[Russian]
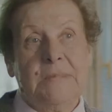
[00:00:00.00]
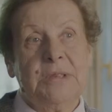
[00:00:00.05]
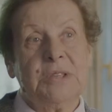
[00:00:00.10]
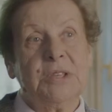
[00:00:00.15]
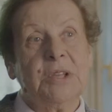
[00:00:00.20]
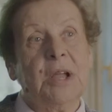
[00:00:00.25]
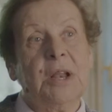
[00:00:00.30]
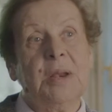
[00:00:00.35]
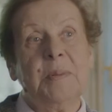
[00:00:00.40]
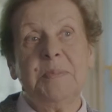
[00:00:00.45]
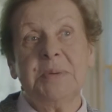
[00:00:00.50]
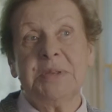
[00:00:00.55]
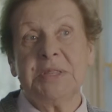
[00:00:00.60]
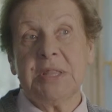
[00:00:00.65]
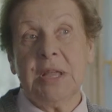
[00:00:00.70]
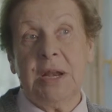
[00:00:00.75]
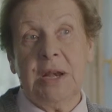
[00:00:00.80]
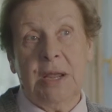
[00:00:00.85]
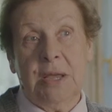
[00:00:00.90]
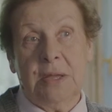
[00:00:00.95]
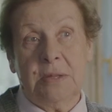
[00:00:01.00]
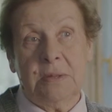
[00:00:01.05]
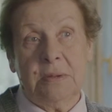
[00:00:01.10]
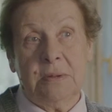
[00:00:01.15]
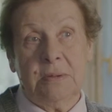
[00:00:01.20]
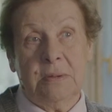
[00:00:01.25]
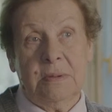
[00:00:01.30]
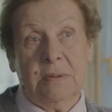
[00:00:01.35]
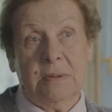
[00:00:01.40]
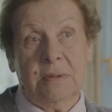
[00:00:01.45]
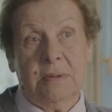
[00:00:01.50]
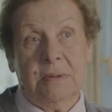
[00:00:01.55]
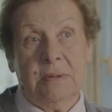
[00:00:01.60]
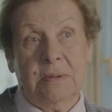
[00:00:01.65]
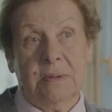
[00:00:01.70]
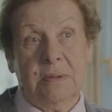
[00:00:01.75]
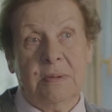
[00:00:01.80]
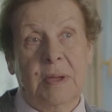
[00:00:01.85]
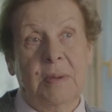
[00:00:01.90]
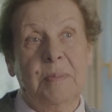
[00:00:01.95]
Искали пистолет.
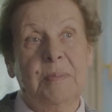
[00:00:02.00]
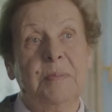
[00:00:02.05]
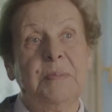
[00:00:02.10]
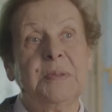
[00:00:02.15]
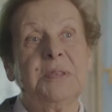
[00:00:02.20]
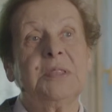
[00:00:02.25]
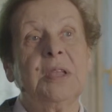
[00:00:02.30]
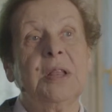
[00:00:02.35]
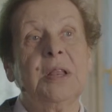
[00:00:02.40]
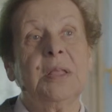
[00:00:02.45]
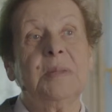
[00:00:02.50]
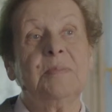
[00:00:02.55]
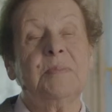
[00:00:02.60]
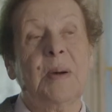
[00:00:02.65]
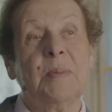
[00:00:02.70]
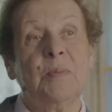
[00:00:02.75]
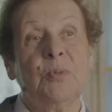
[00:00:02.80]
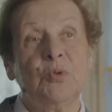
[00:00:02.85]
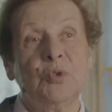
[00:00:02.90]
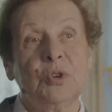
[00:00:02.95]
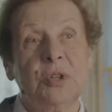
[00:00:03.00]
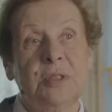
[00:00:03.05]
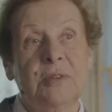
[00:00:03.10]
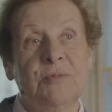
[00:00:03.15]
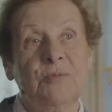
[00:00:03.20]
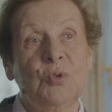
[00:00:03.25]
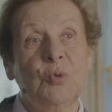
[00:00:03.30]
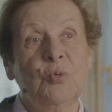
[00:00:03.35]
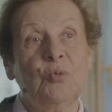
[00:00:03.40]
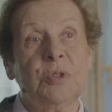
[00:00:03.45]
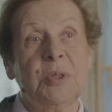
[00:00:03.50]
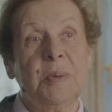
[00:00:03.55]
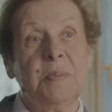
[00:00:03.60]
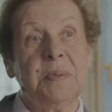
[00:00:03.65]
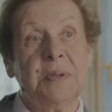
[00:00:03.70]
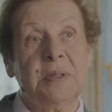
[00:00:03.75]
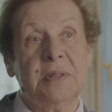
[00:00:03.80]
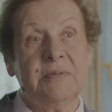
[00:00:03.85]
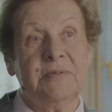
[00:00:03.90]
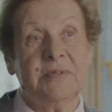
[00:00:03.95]
А пистолет мама уже давно
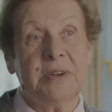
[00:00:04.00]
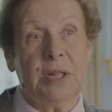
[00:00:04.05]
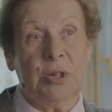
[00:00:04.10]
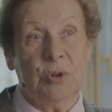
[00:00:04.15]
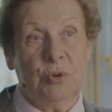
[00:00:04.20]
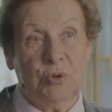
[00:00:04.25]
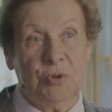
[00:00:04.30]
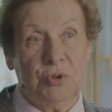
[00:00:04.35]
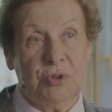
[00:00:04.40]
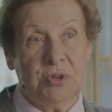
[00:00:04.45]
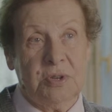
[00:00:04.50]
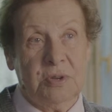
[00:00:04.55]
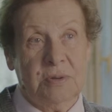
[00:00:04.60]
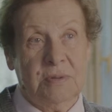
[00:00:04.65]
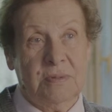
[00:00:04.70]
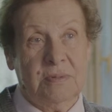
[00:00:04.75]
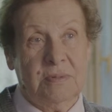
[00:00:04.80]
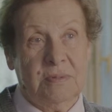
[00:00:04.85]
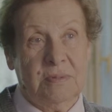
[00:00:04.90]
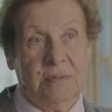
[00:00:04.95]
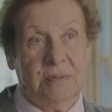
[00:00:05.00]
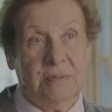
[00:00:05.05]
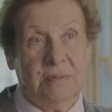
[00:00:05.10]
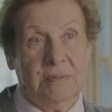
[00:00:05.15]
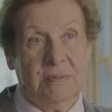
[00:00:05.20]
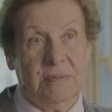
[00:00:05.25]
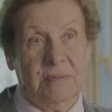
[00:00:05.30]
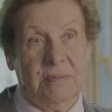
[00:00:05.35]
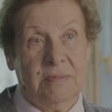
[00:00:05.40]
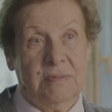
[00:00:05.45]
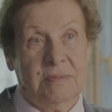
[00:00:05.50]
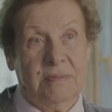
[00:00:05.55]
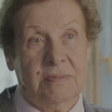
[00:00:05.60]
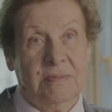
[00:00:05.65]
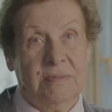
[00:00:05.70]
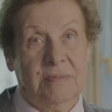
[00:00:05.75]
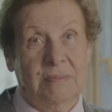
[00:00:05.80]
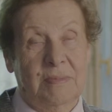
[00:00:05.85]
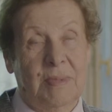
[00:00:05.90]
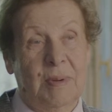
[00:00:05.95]
утопила в колодце.
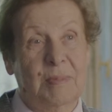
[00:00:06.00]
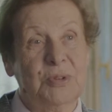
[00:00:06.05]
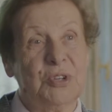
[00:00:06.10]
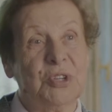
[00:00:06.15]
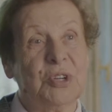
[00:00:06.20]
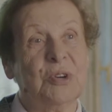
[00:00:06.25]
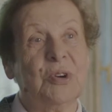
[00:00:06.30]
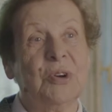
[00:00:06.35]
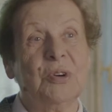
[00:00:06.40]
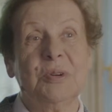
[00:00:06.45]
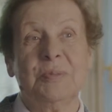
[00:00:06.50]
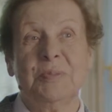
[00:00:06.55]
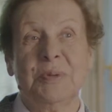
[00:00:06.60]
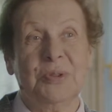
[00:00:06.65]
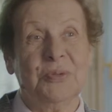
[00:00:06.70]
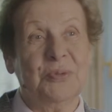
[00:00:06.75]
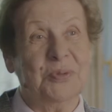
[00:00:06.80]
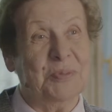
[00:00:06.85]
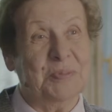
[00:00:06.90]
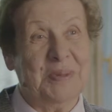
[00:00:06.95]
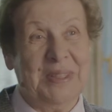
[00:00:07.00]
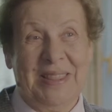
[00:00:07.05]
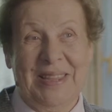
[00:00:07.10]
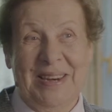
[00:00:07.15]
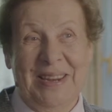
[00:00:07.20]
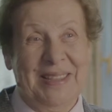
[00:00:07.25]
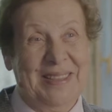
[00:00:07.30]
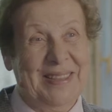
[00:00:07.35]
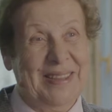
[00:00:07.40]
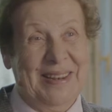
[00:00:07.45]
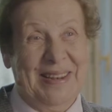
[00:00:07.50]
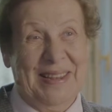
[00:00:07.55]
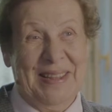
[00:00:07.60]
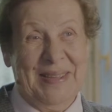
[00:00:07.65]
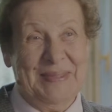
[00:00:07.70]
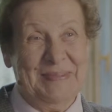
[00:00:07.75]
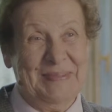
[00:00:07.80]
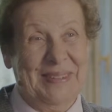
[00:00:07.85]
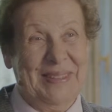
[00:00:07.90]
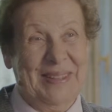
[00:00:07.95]
Мамочка
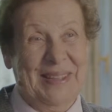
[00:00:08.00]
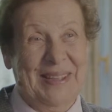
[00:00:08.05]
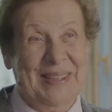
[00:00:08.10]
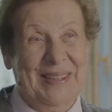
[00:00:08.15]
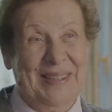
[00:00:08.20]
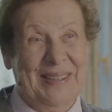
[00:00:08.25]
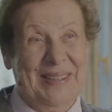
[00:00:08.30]
предусмотрительная была.